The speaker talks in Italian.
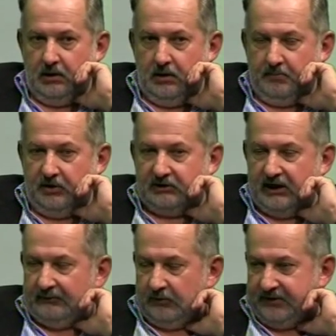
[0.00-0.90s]
Poi
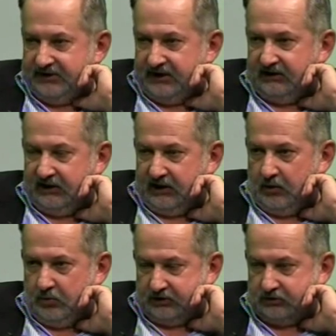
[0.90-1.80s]
teniamo presente che in
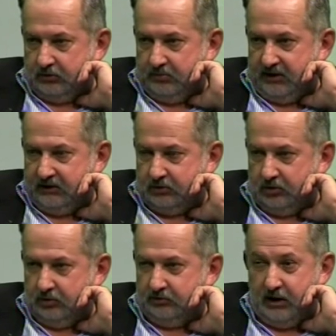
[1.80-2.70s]
questo
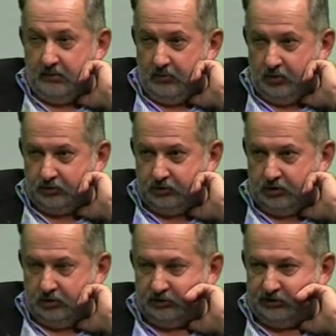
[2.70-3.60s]
momento nel
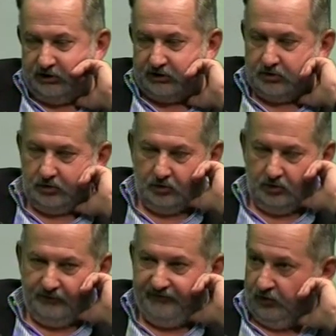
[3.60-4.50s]
mondo ci sono
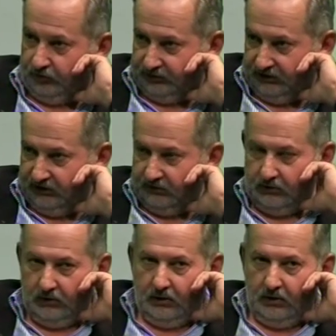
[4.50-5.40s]
fondi
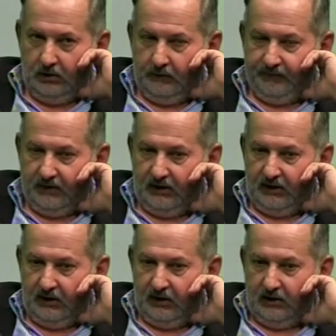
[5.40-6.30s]

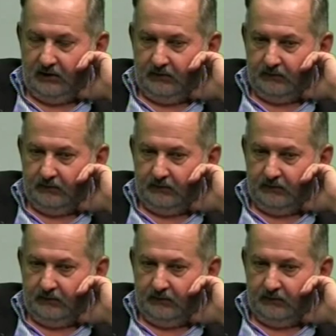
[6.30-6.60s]
eh,